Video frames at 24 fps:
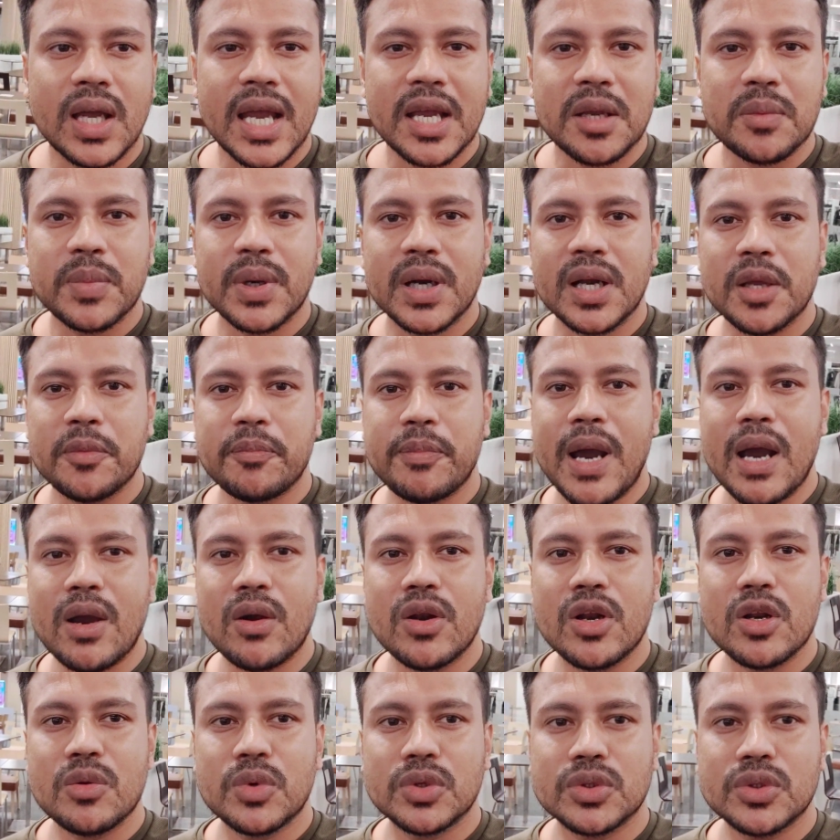একবারে
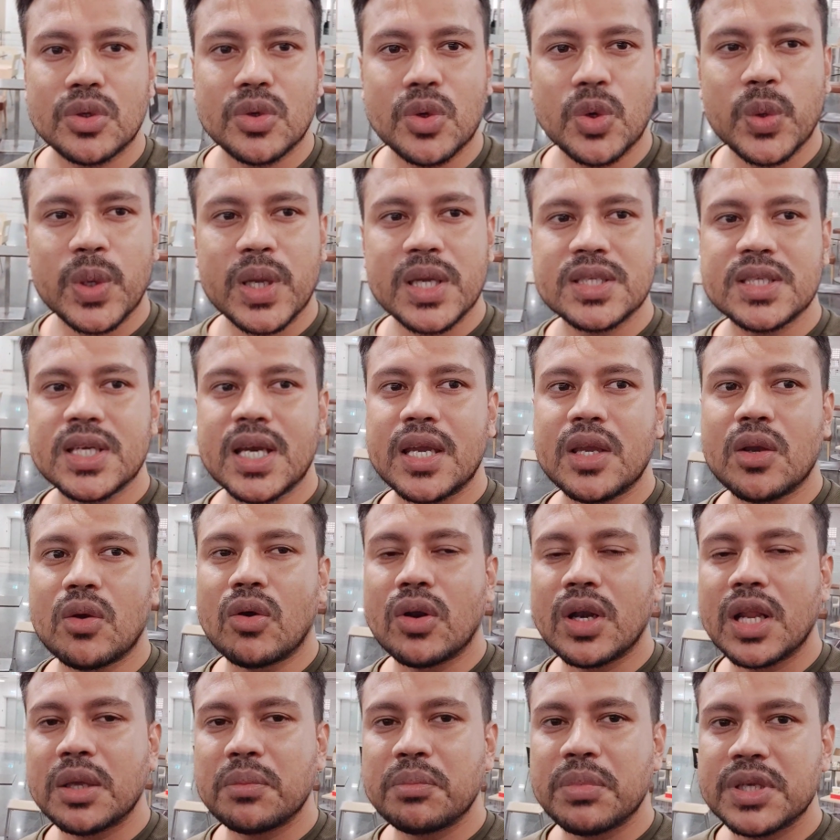পাগলের মতন হয়ে যায়
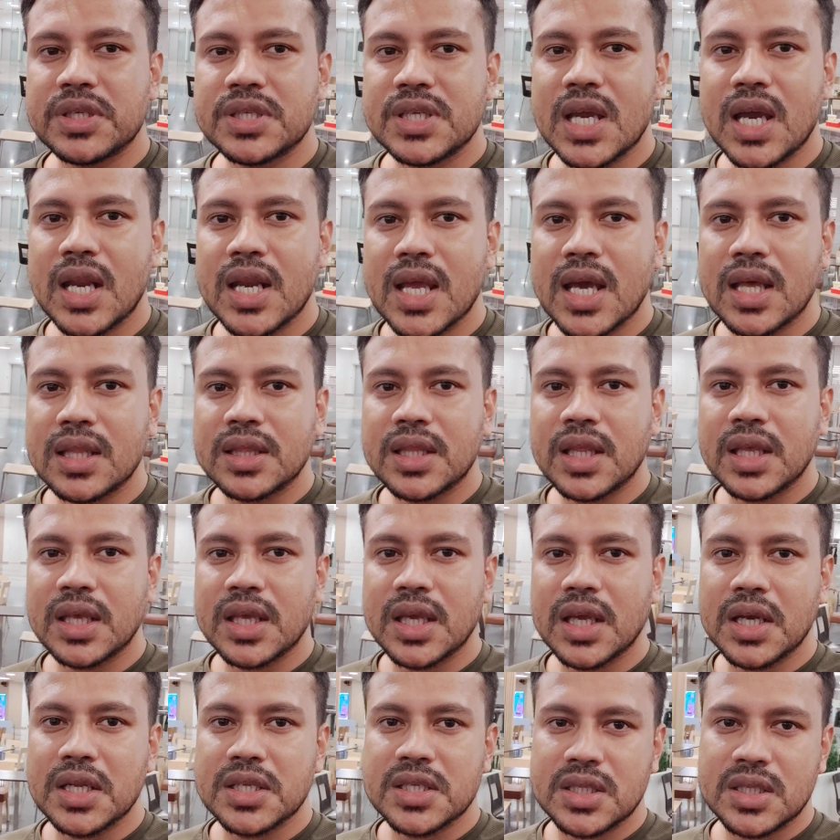অনেক বেশি আনি আনতে
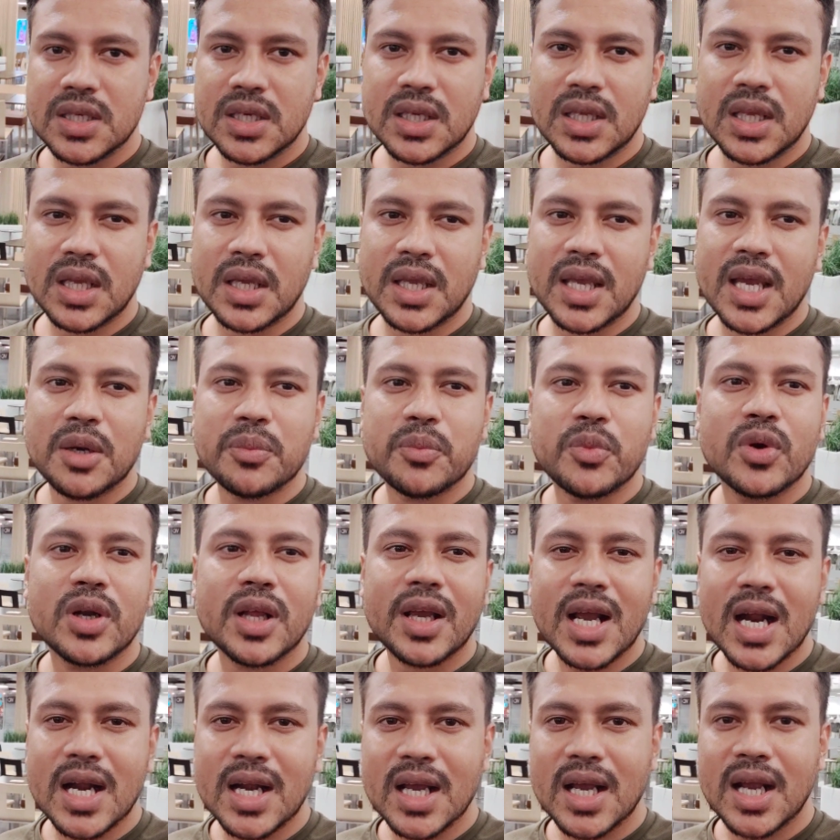গিয়ে নিজেদেরকে এয়ারপোর্টে
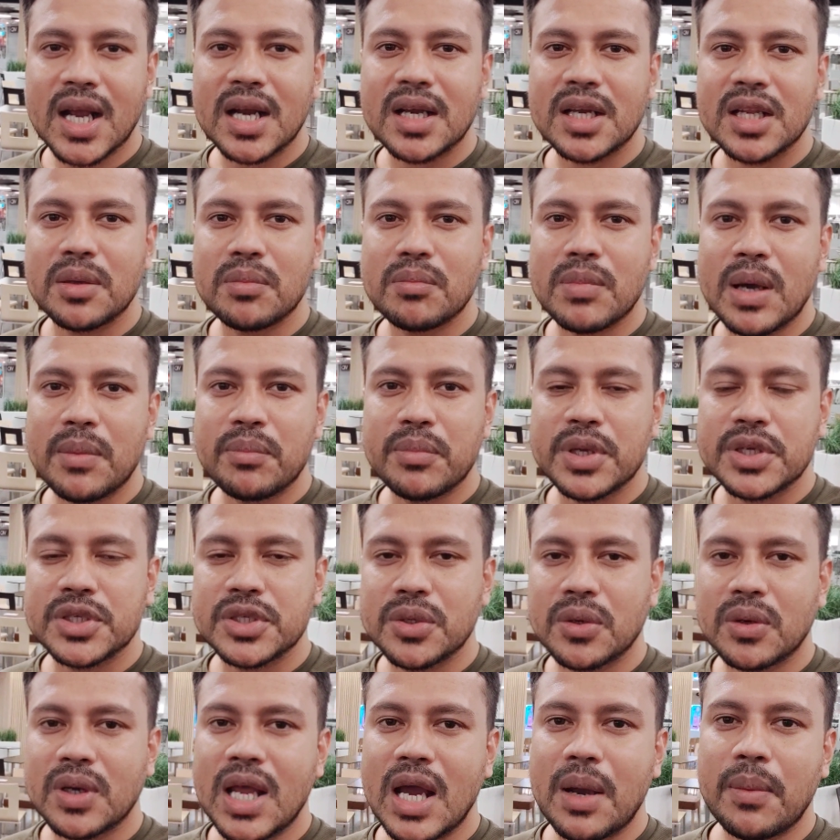কাটাকাটি মাপ বেশি
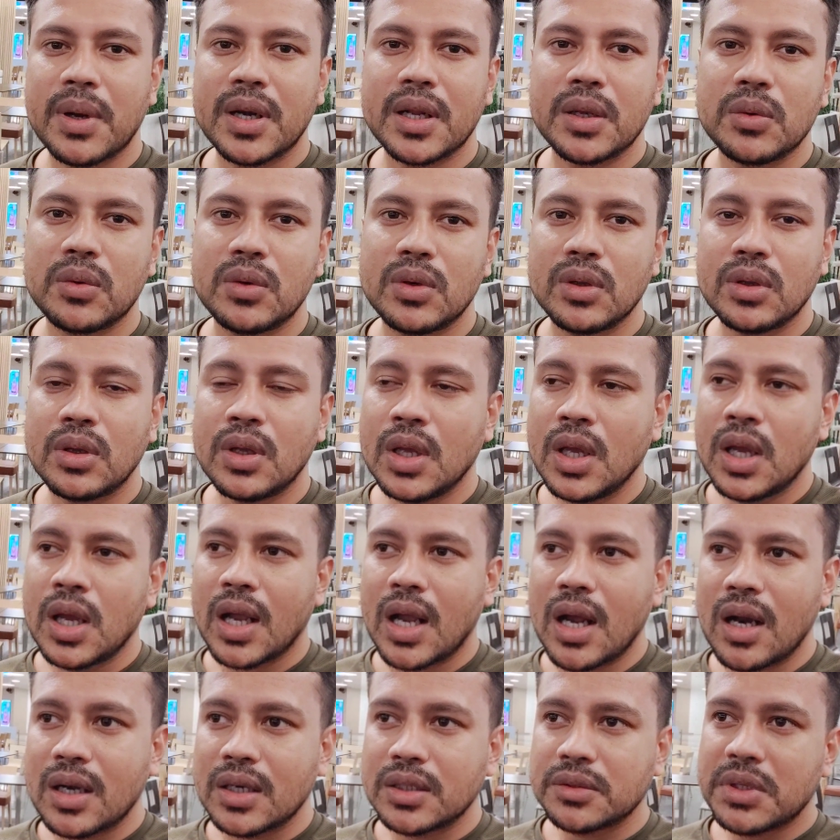হলে আবার এগুলো
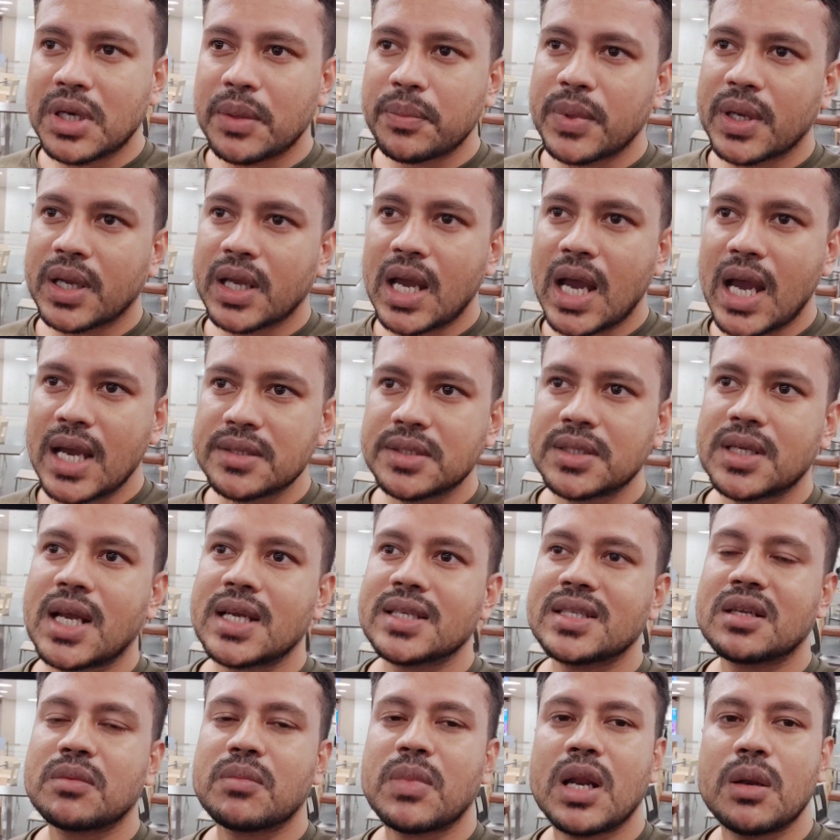কারণ তো আপনাকে হাজার
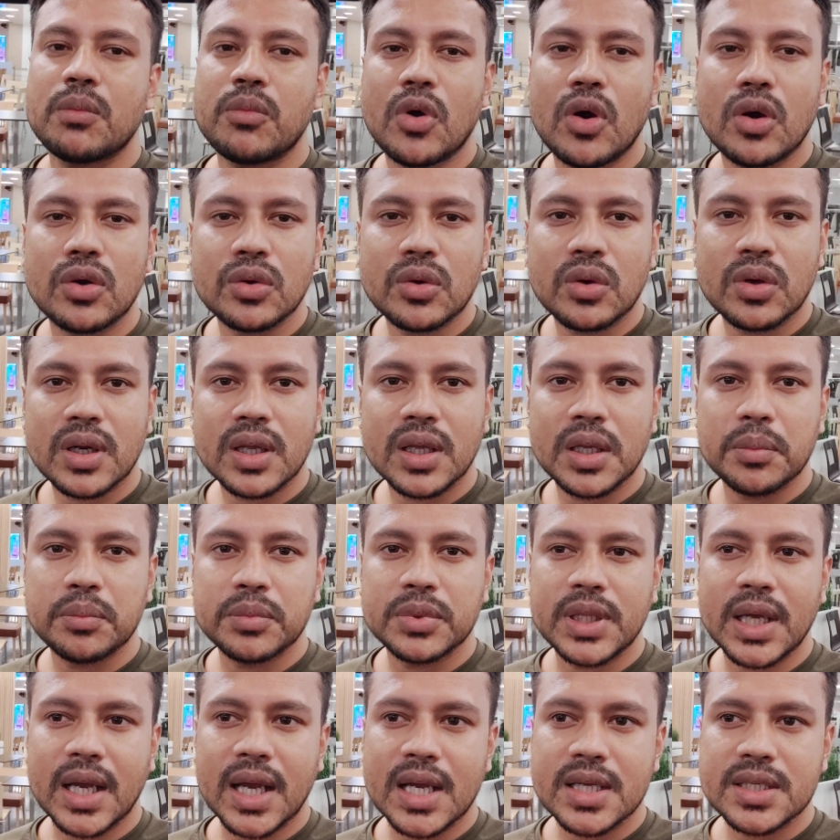হাজার মাইল বহন করে
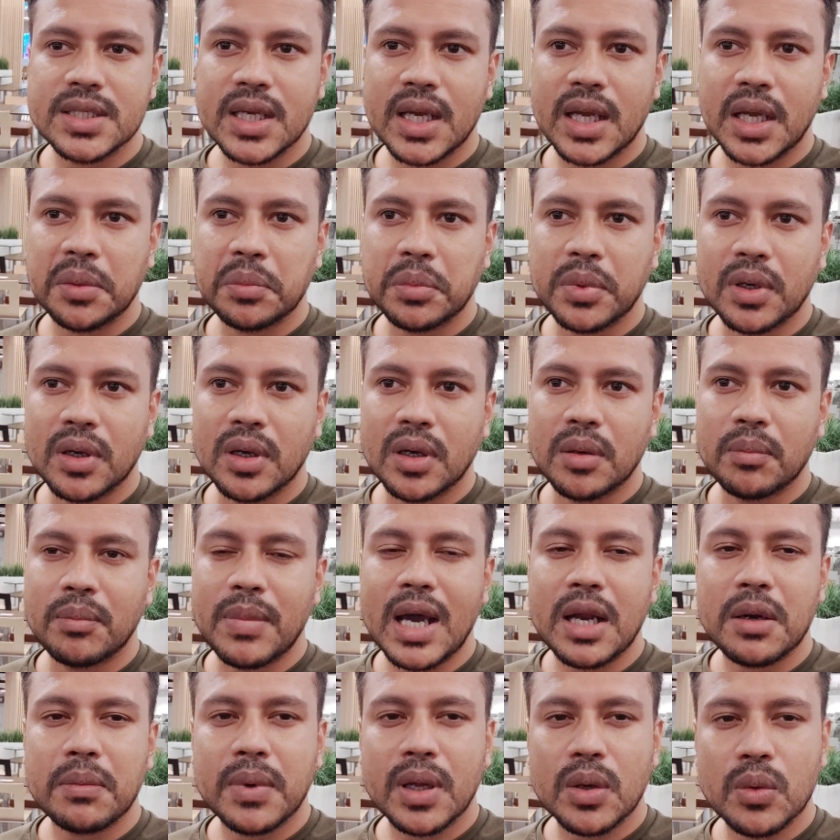দেখা যায়
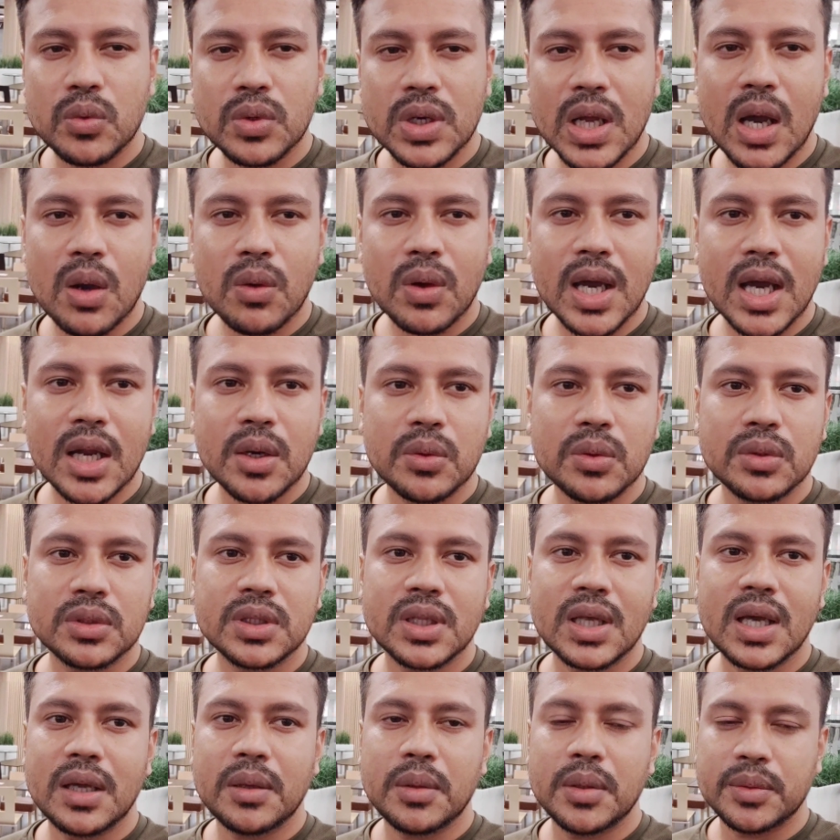বারবার উঠাও
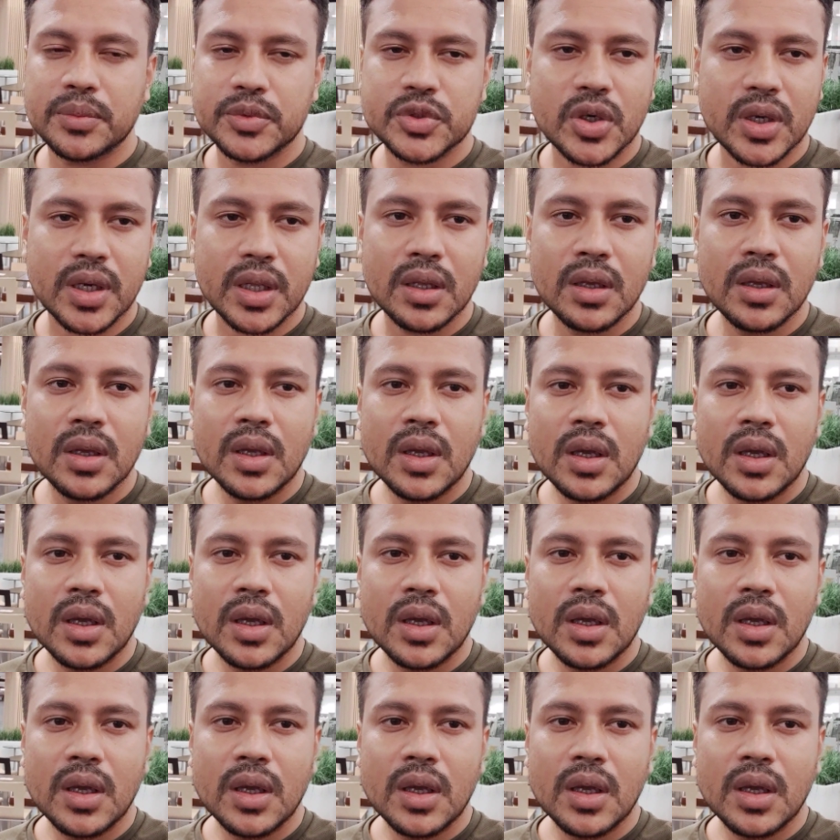কার্গোতে সরি